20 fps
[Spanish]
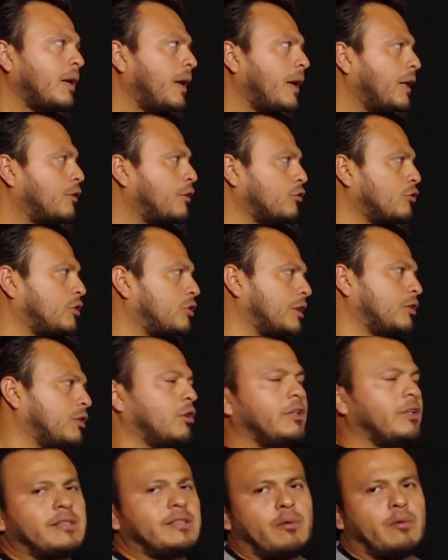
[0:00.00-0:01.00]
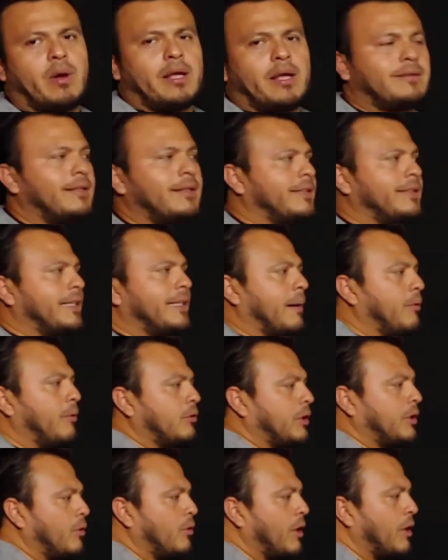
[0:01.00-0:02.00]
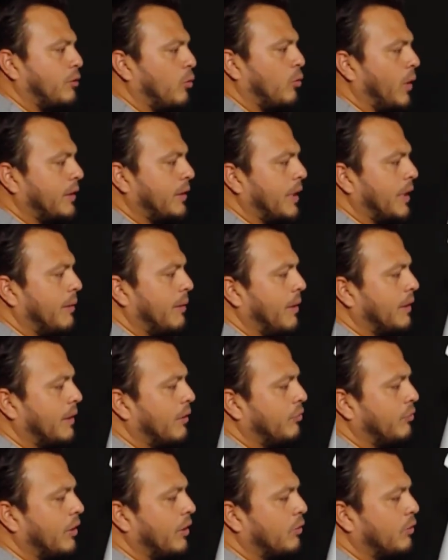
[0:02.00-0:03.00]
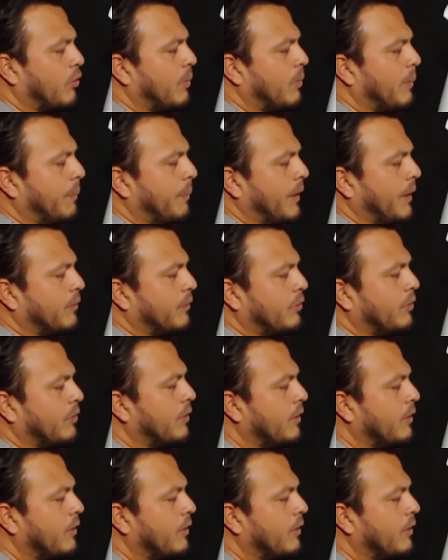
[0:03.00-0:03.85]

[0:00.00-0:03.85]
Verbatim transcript: Entonces yo dice, güey, si este cabrón tiene una su cuenta de vivienda de 200 mil pesos,